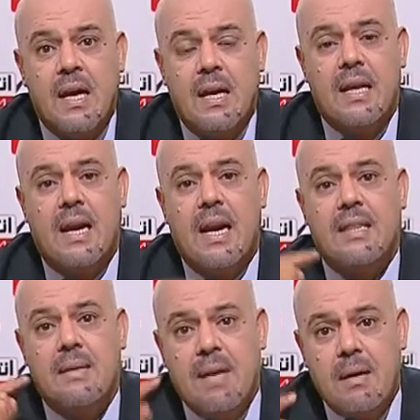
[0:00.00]
لان احنا
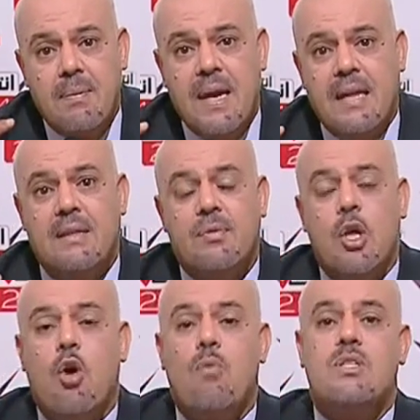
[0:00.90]
خدمنا البلاد
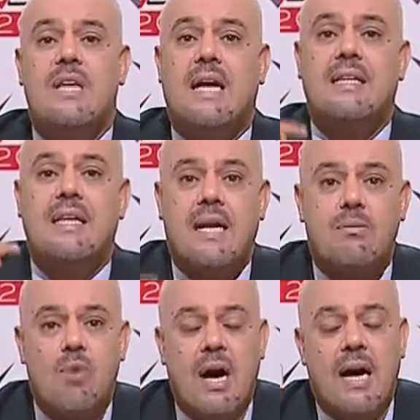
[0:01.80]
ومستعدين
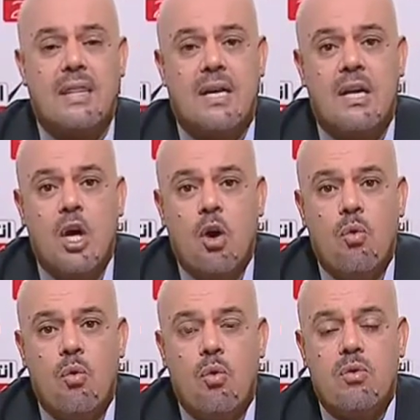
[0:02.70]
نخدموها اخضر
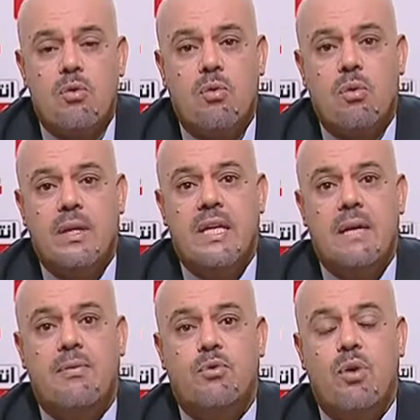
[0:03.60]

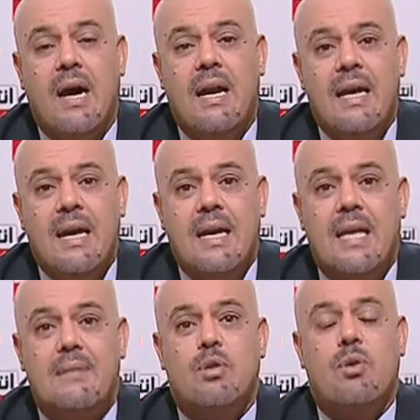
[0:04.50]
ويدينا مفتوحه
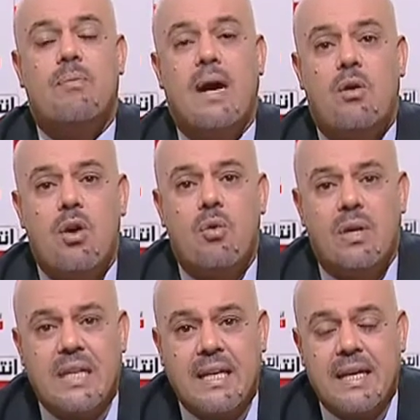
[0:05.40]
الخدمه مع كل
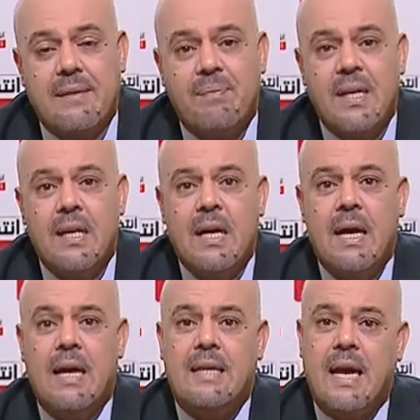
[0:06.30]
الوطنيين
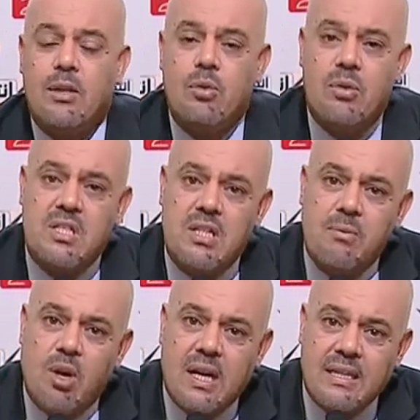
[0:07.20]
تحيا تونس
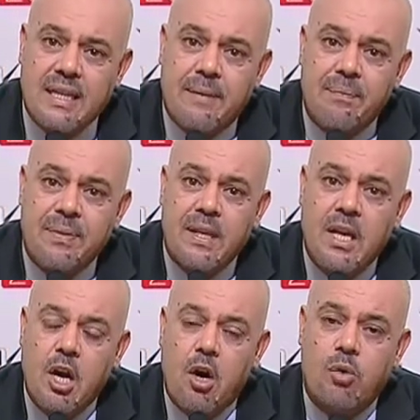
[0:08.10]
الديمقراطيه
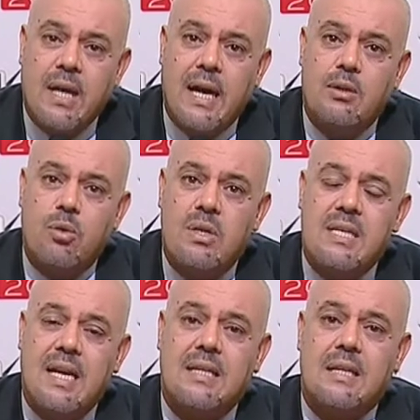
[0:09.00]
وتحيا تونس
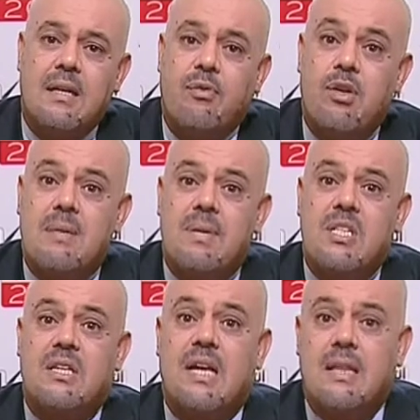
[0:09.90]
اللي اعطتنا فرصه
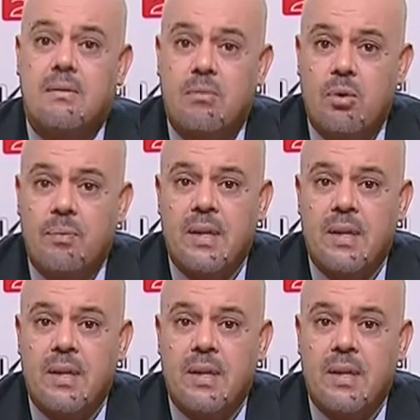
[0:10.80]
باش نتقدموا